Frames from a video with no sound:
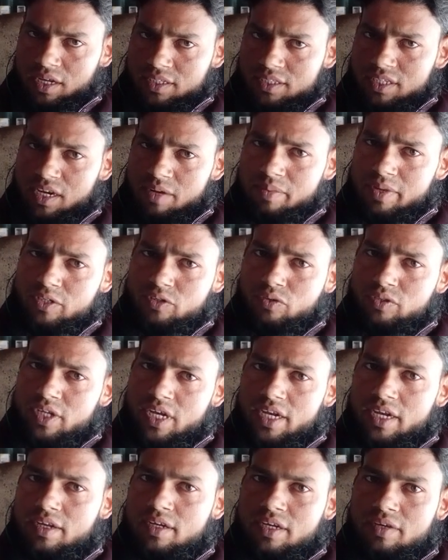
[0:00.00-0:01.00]
इसलिए मैं
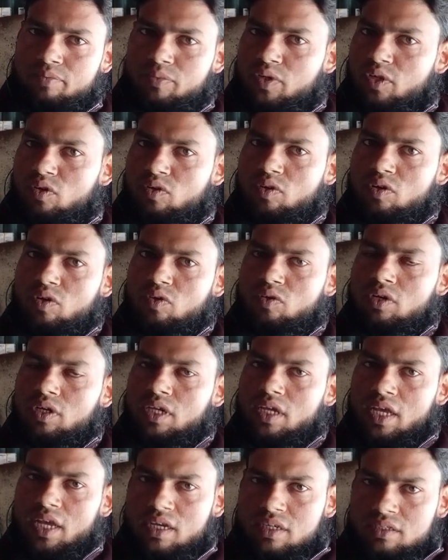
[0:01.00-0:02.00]
सोचा कि एक वीडियो क्यों
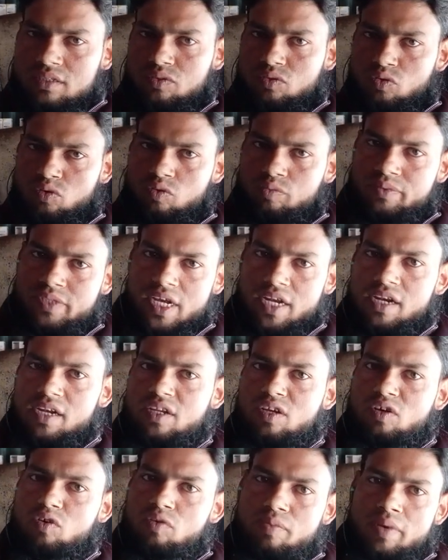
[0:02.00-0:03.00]
एक यूट्यूब चैनल
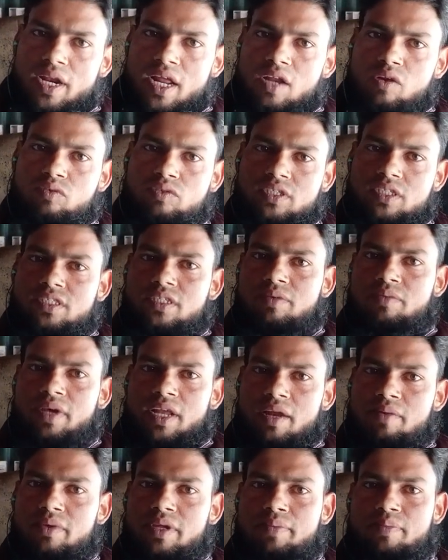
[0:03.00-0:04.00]
क्यों बना लूँ जिससे
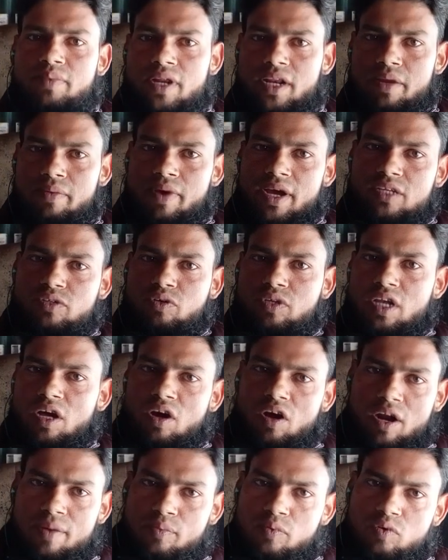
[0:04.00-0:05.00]
मेरा भी अपना रिवाइज हो जाए
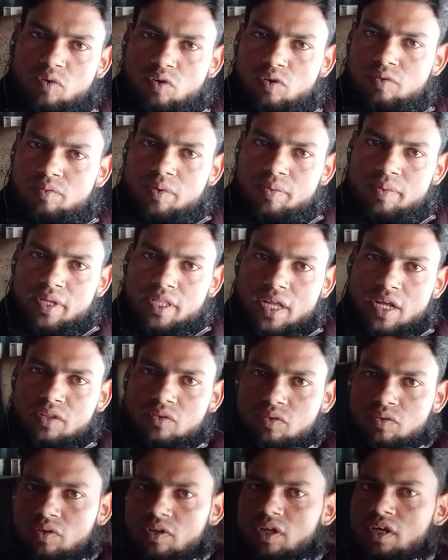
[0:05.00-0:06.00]
और आप लोगों को भी बता
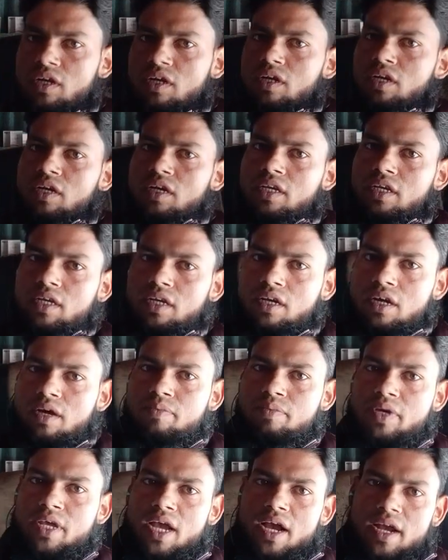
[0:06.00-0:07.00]
दूँ कि
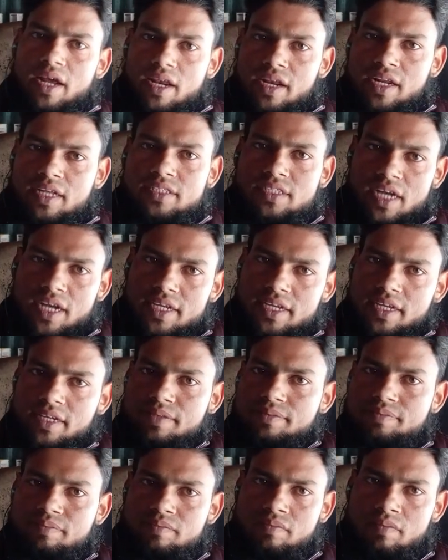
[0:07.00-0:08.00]
कब क्या करना चाहिए
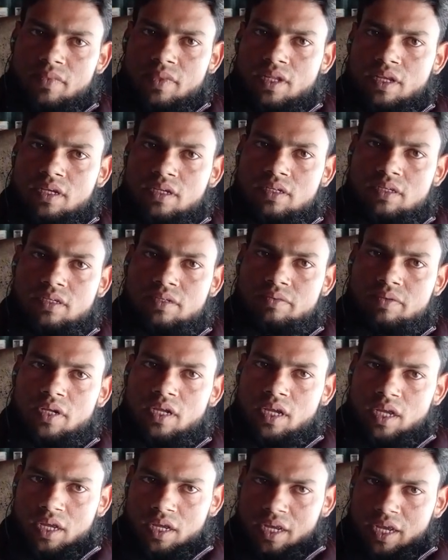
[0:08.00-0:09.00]

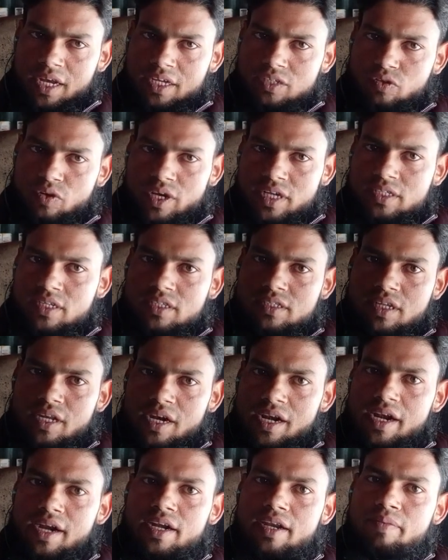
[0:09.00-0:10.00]
एजुकेशन से
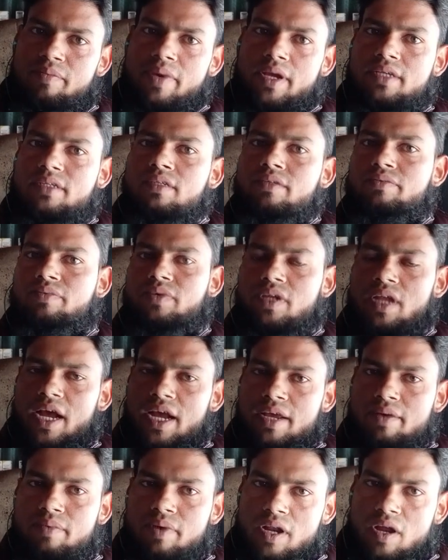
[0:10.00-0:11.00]
रिलेटिव मैं फिर
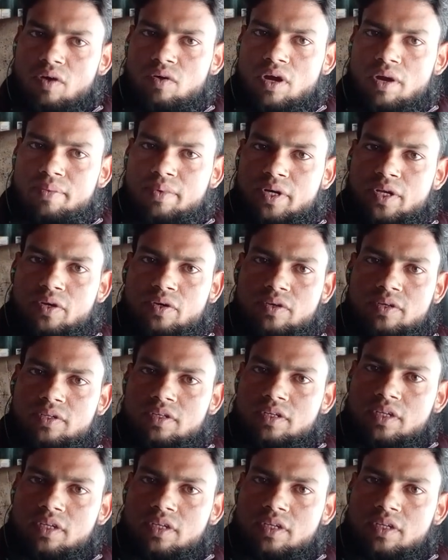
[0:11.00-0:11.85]
आगे बनाऊंगा वीडियो